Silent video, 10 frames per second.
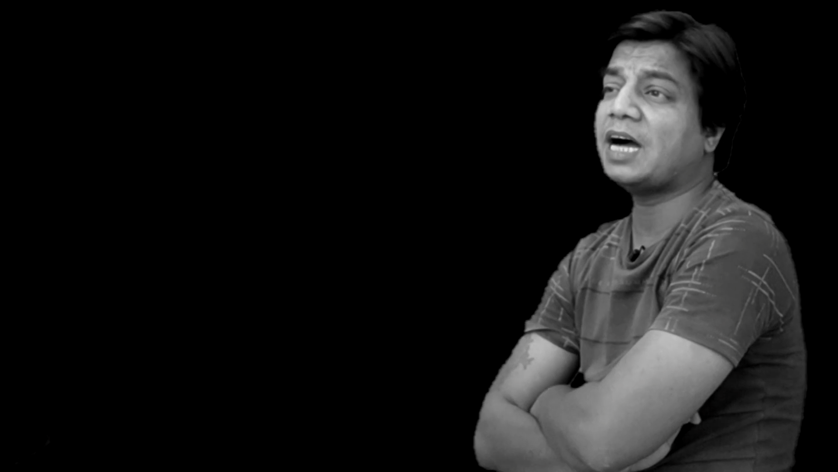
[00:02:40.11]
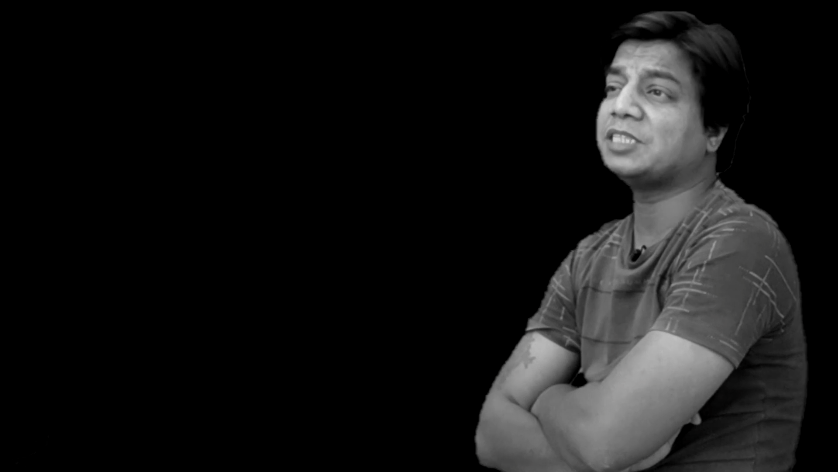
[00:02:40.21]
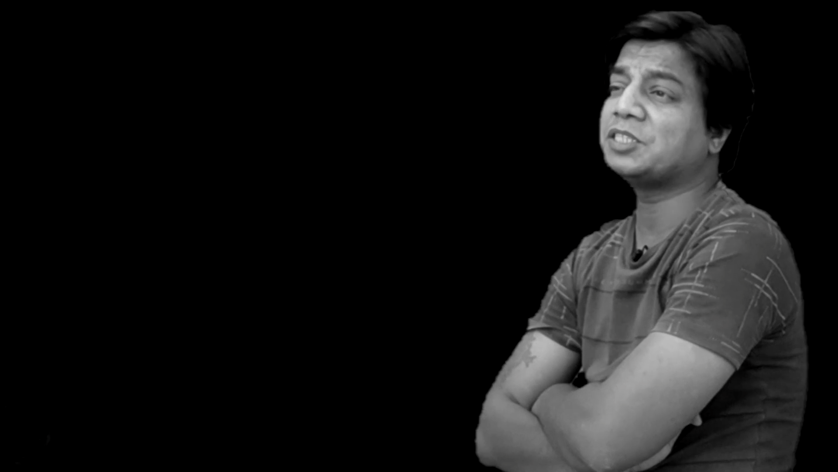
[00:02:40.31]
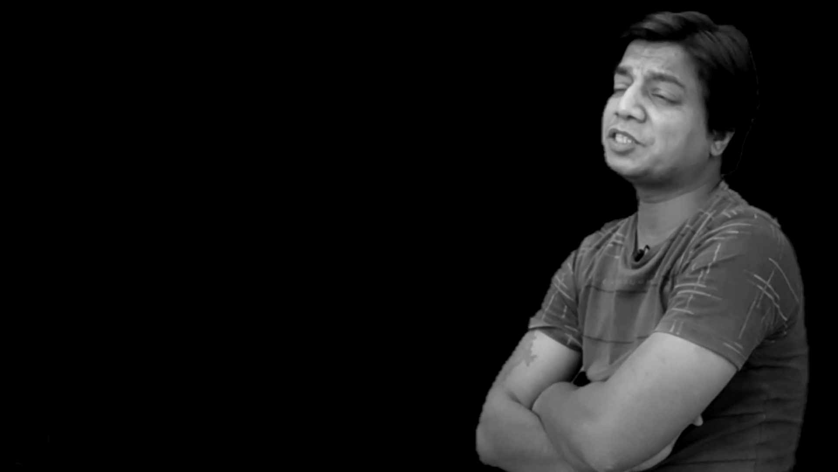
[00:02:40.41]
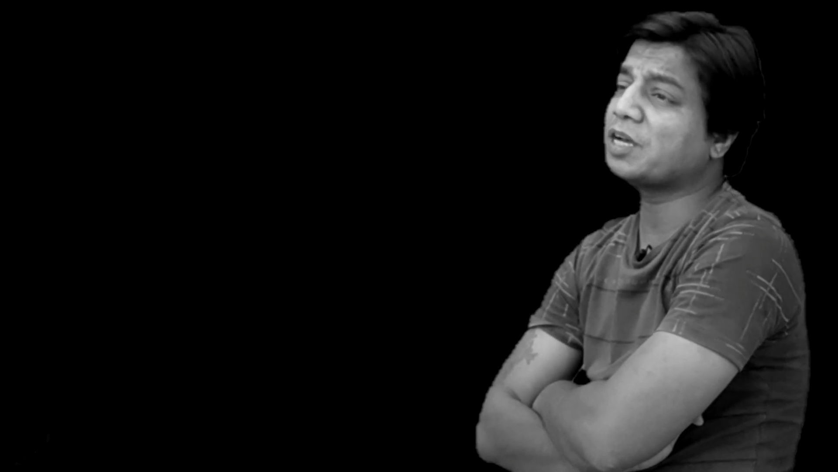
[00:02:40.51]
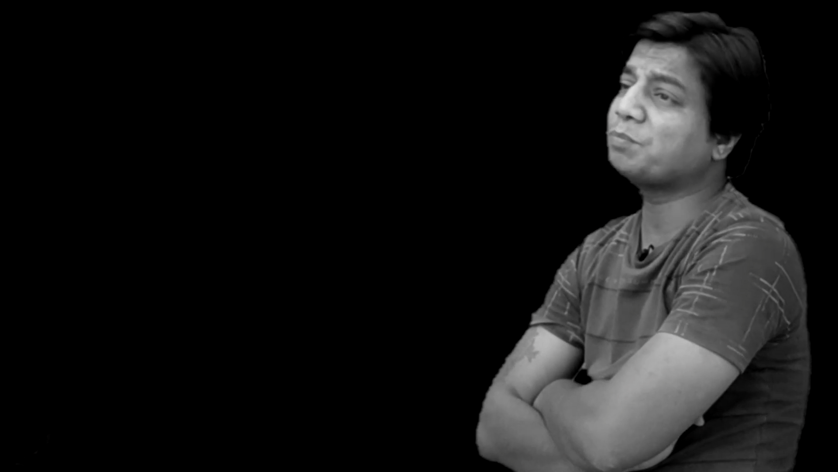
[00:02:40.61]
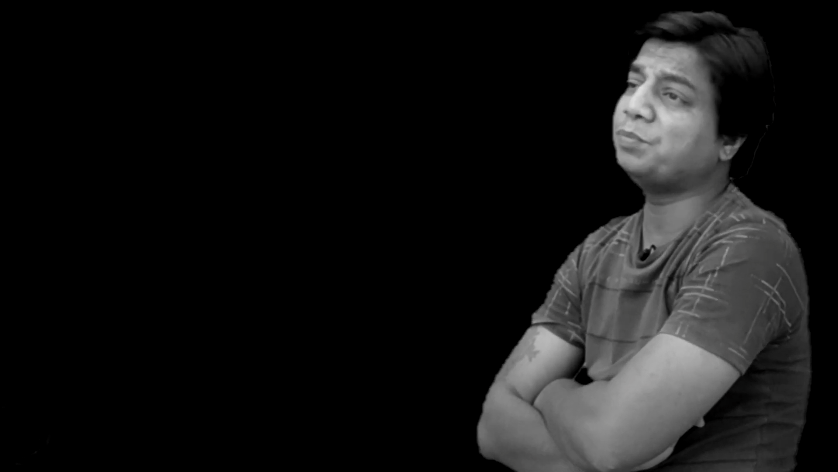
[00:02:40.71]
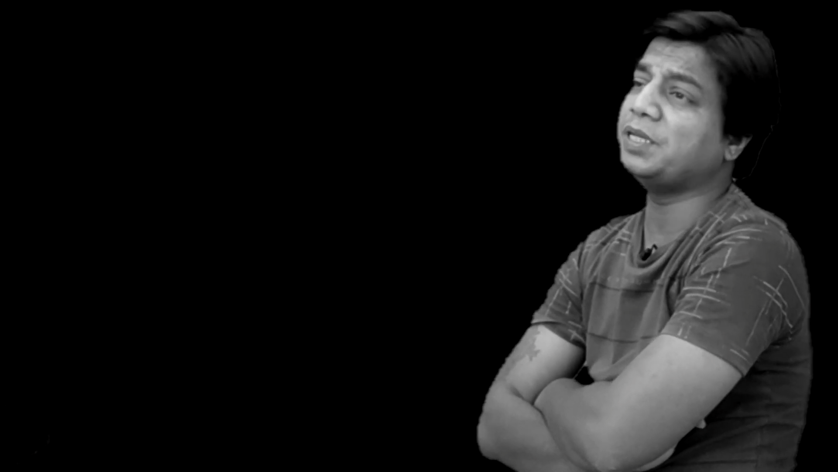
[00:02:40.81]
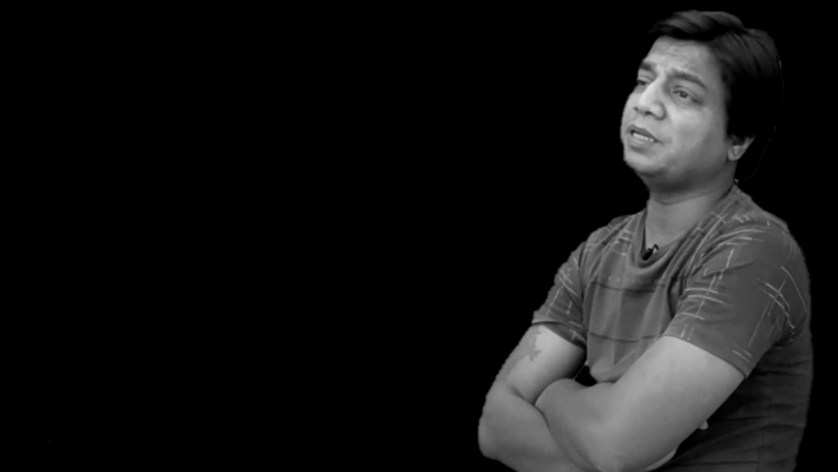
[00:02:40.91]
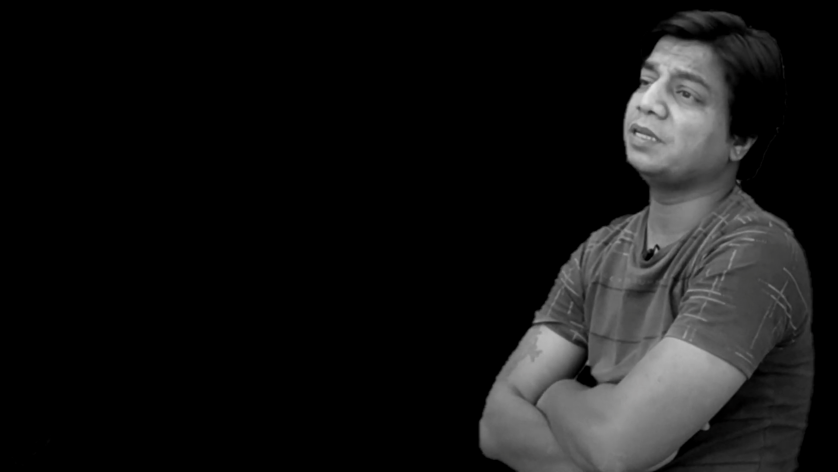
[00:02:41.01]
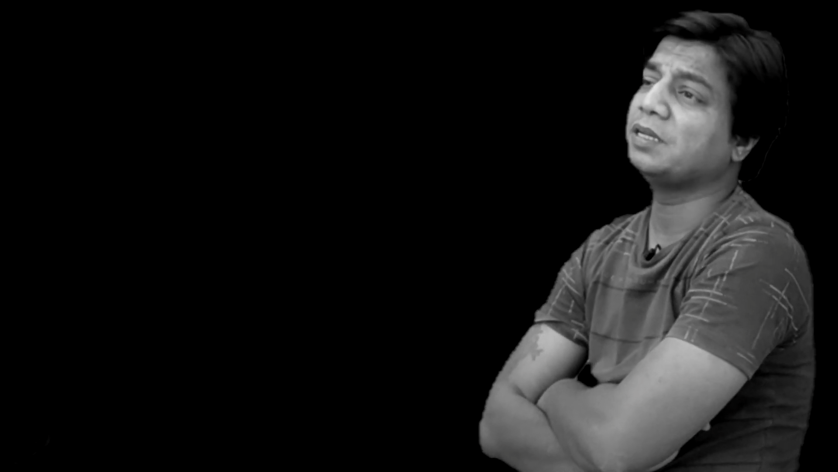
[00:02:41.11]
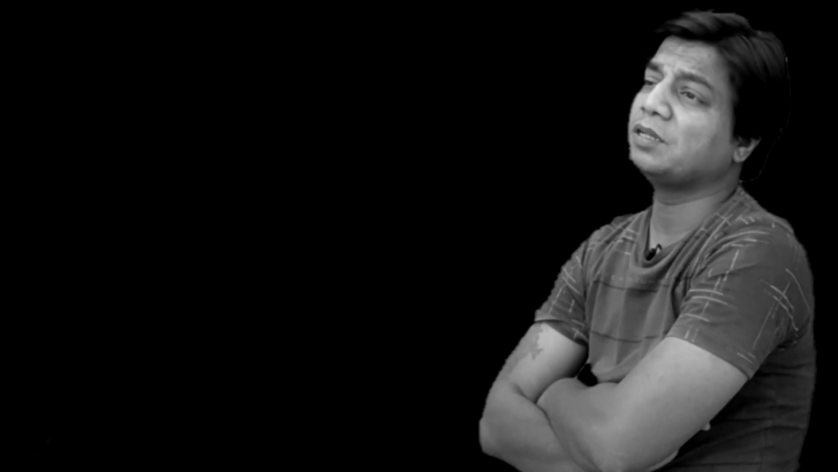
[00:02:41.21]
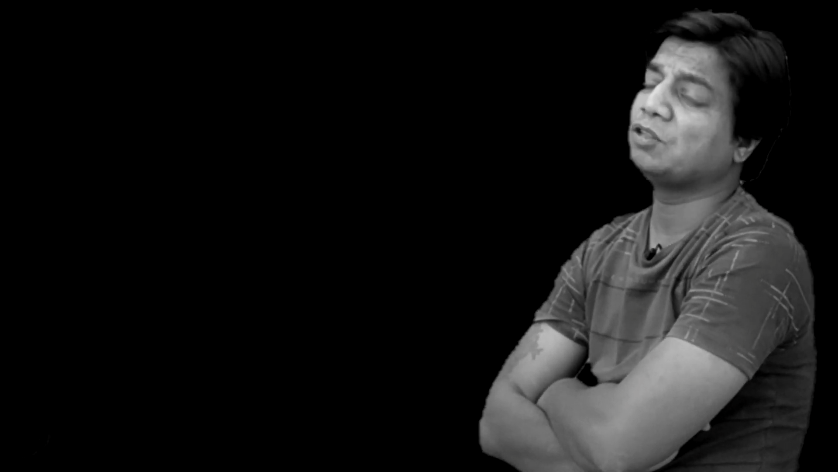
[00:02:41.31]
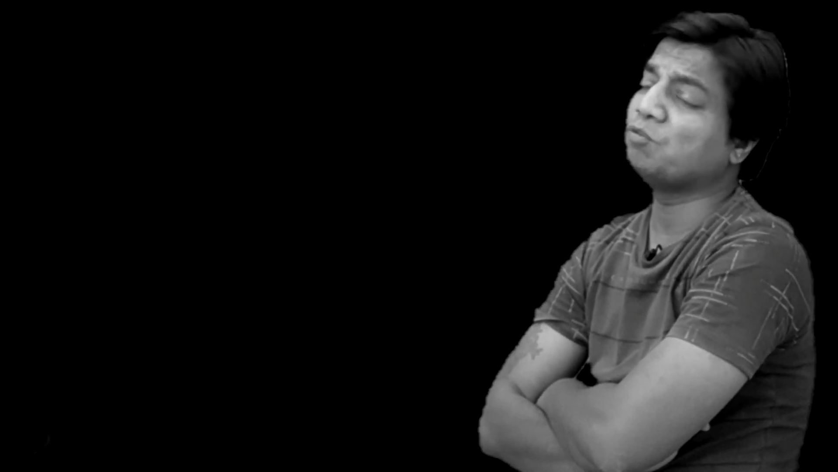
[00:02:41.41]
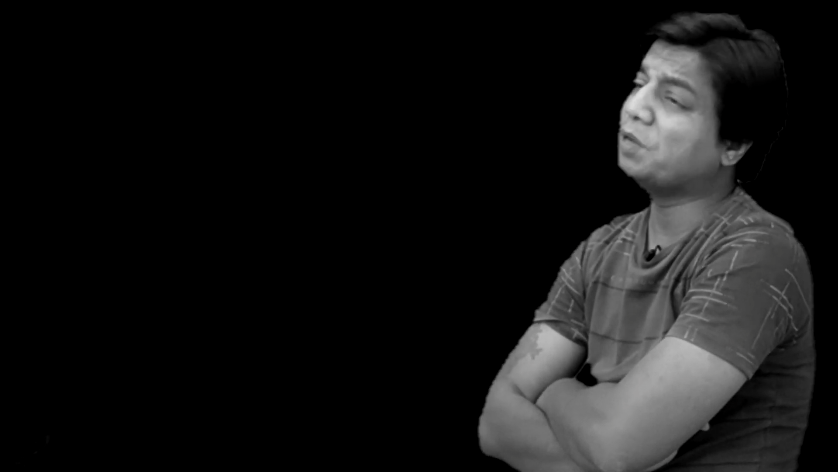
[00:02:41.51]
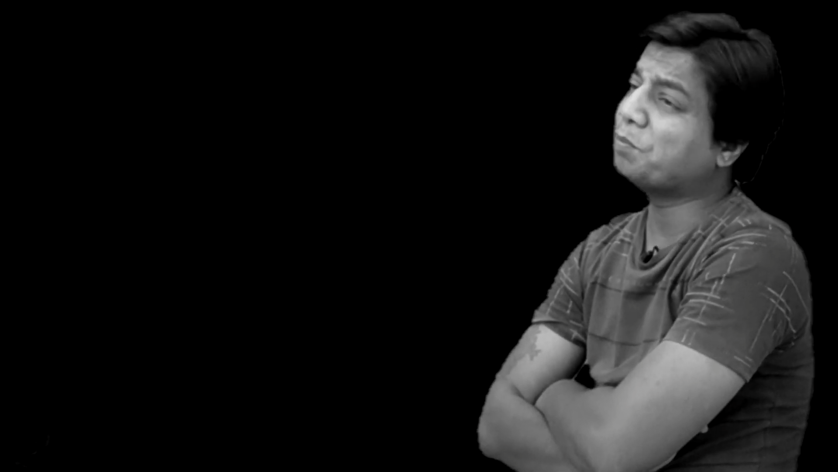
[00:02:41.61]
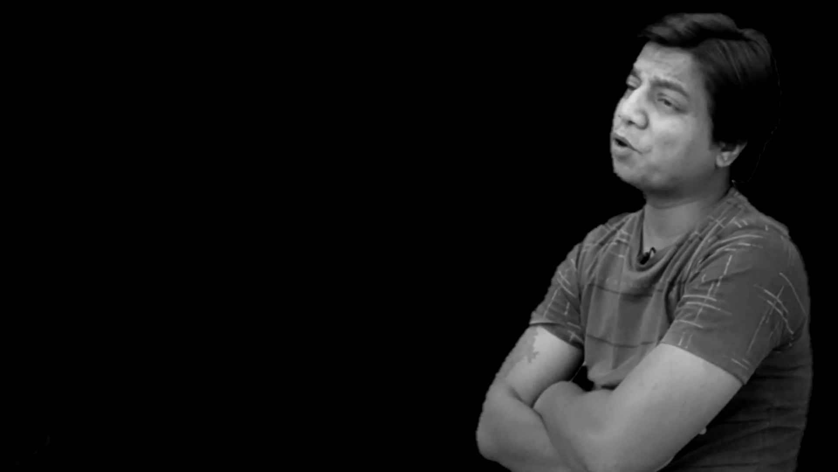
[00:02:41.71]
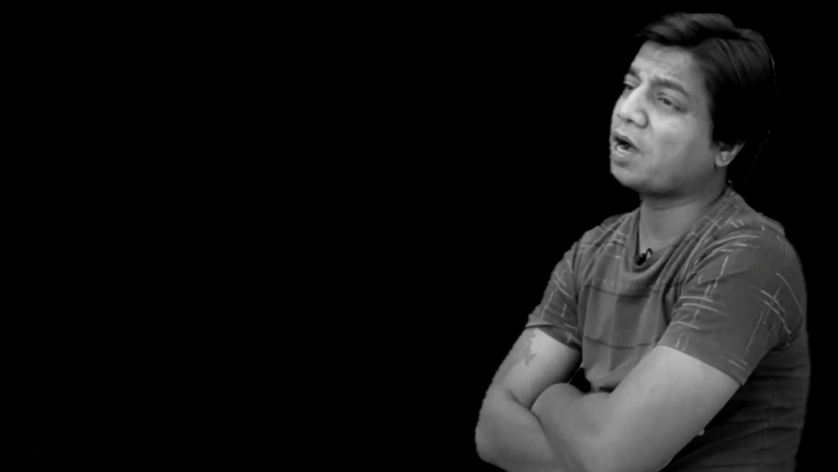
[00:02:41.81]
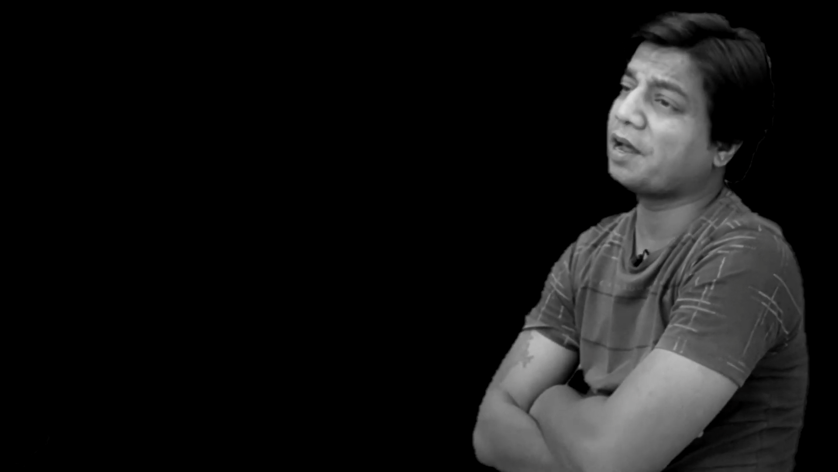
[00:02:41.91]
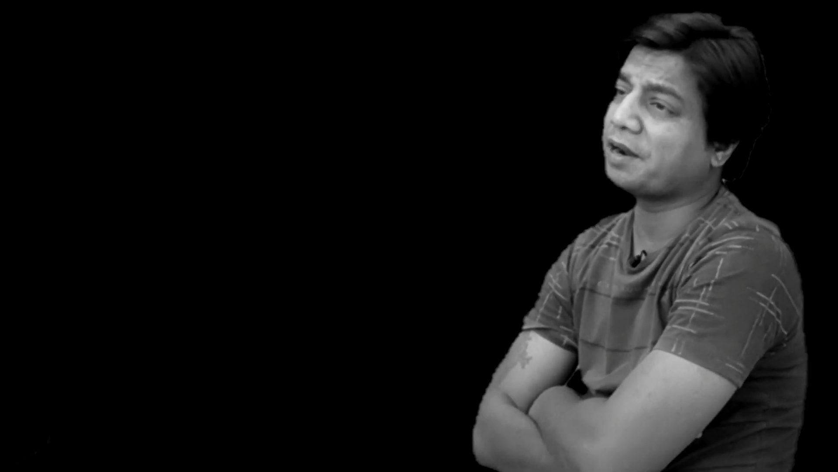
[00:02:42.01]
आज सब भी तुम्हें
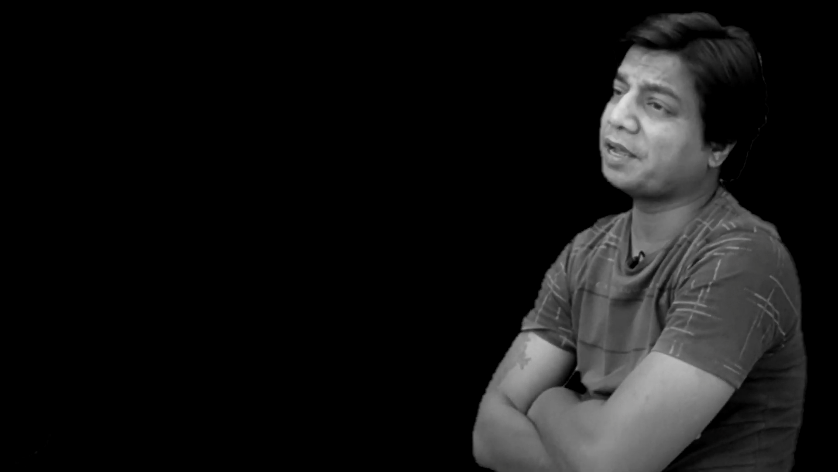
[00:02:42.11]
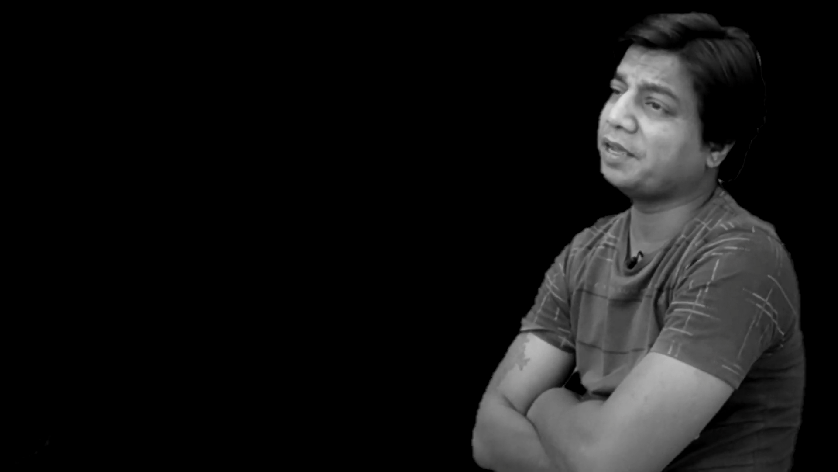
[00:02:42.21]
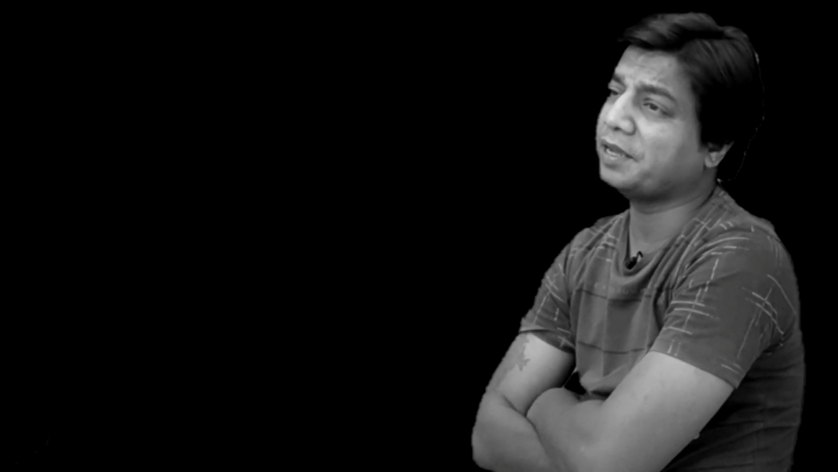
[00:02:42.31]
पुकार रहे